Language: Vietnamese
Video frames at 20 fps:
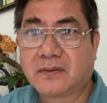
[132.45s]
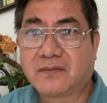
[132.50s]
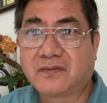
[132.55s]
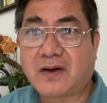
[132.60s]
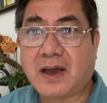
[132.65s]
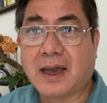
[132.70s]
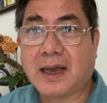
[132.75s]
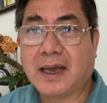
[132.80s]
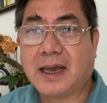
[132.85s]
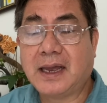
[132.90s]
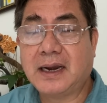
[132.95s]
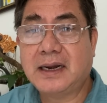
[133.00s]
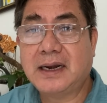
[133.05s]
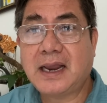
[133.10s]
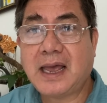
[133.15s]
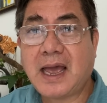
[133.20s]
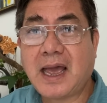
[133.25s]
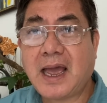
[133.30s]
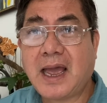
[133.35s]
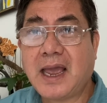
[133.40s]
phạt anh
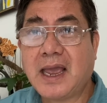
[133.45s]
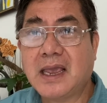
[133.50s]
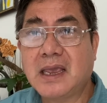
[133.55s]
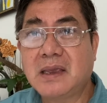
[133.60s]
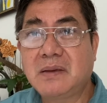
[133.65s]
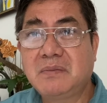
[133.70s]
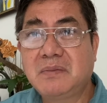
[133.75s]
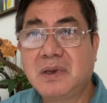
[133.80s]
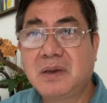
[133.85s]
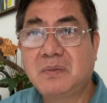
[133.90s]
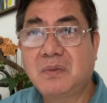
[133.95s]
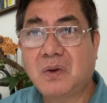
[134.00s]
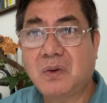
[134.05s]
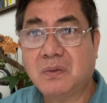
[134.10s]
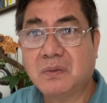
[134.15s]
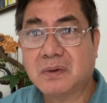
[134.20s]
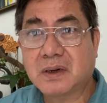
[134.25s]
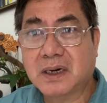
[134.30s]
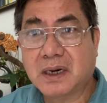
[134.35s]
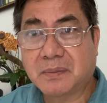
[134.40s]
21
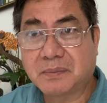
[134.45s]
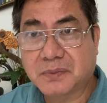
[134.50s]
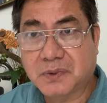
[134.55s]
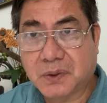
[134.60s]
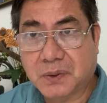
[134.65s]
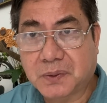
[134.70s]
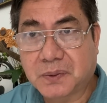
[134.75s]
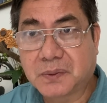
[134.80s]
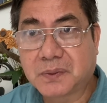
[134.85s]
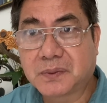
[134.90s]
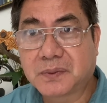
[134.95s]
năm tù